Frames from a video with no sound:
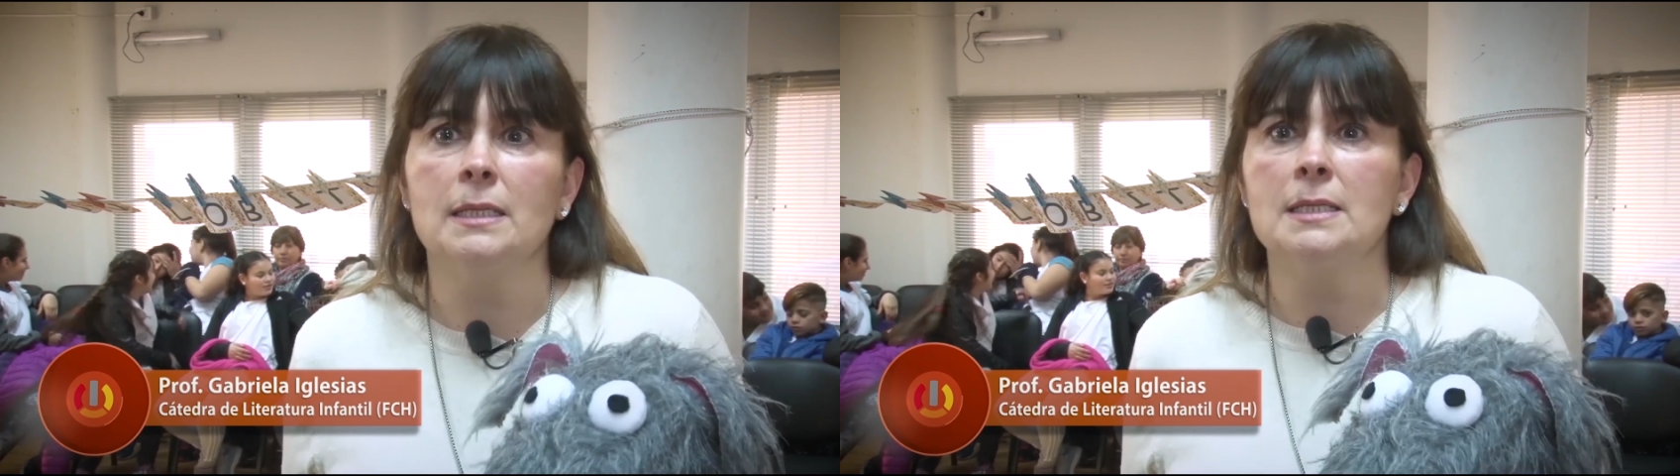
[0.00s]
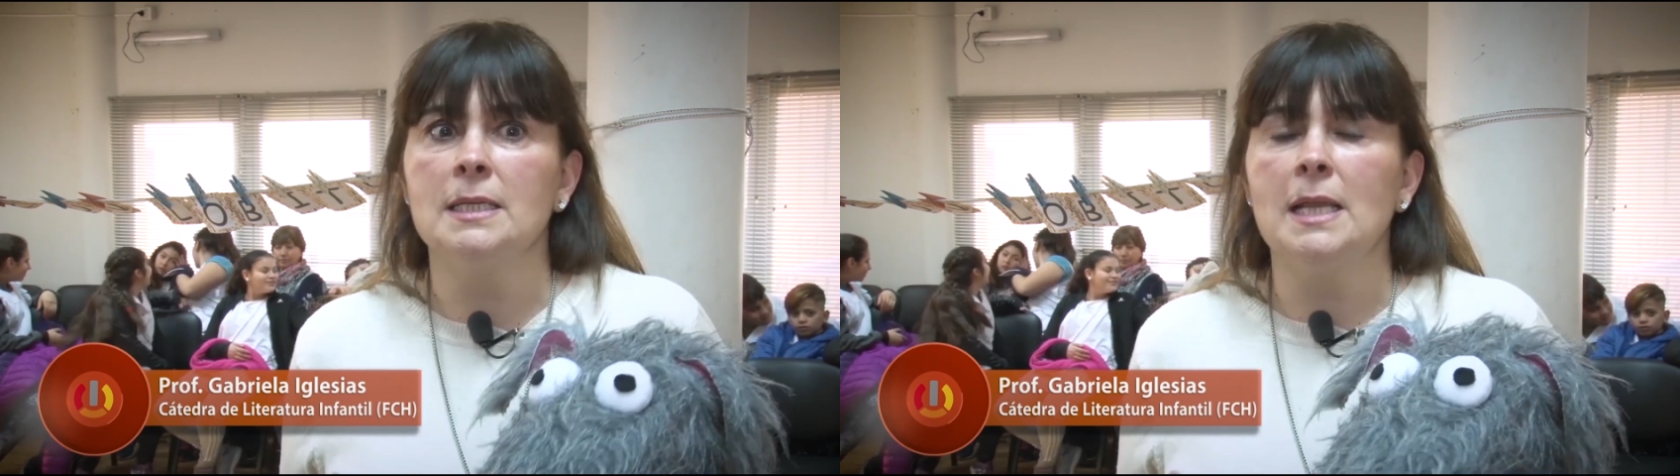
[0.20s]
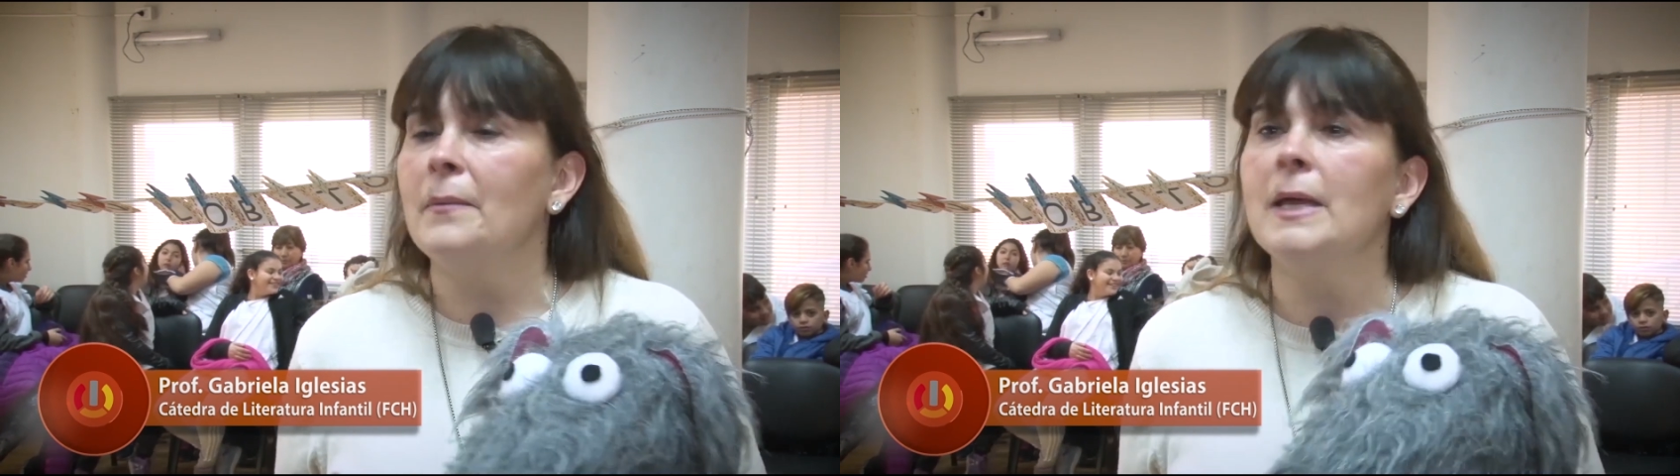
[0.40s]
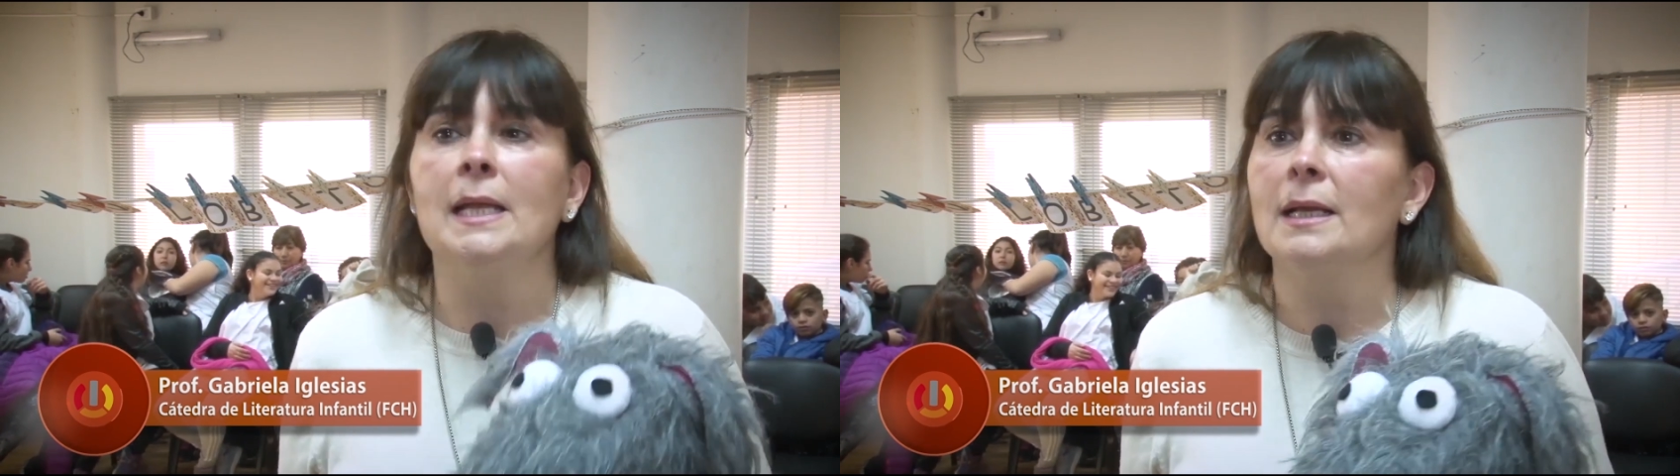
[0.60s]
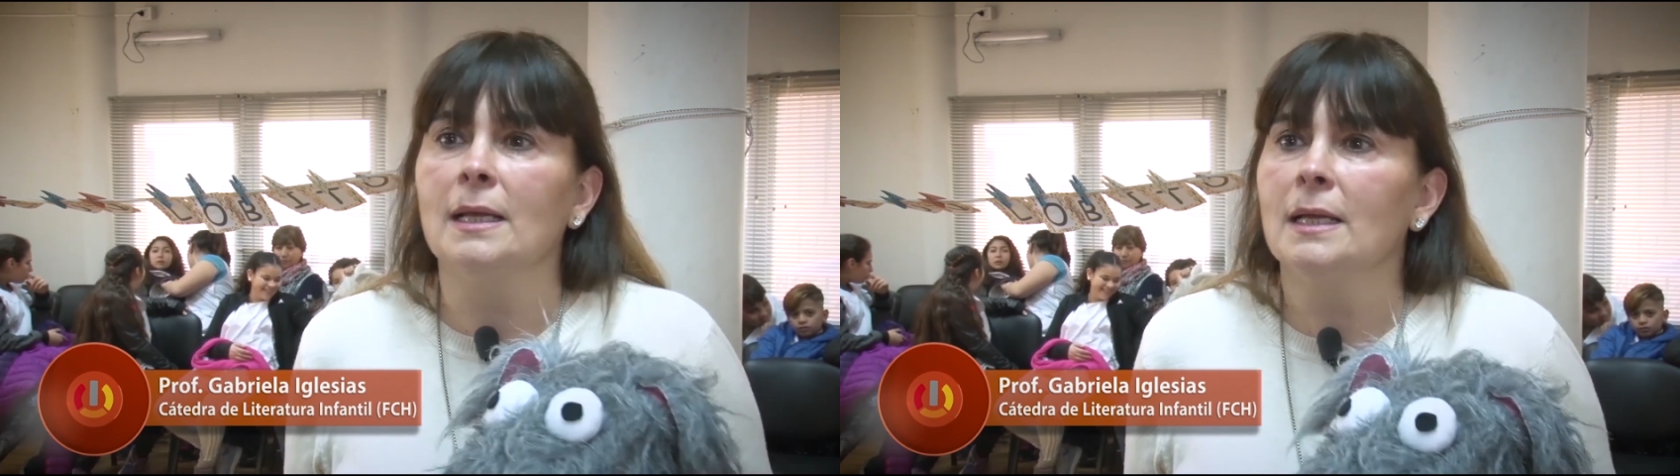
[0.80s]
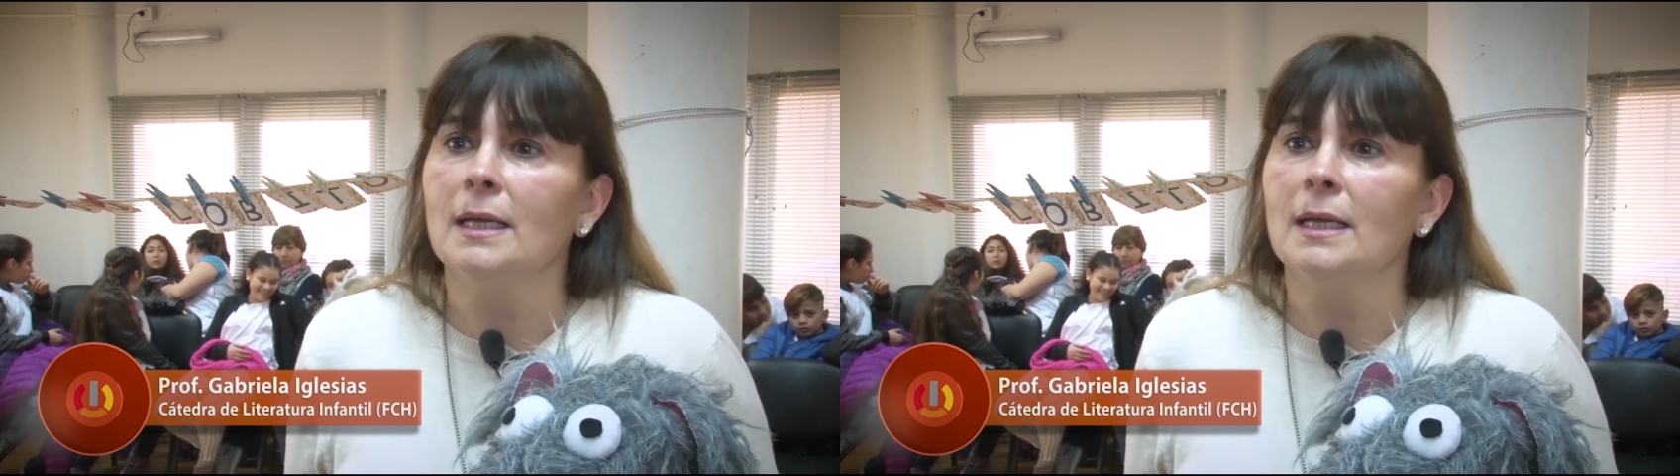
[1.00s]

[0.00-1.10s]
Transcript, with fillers: el decir, a ver,